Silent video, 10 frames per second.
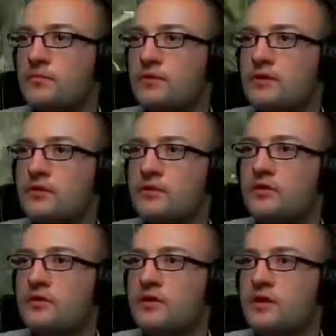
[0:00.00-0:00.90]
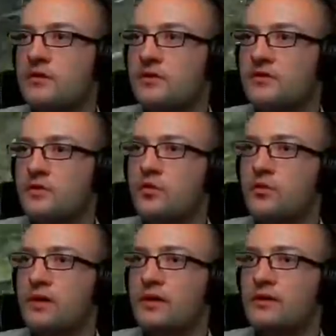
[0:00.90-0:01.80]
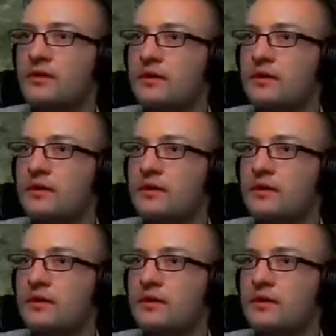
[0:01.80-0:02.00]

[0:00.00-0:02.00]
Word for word: da komme ich noch nicht rein, da muss ich von oben rein.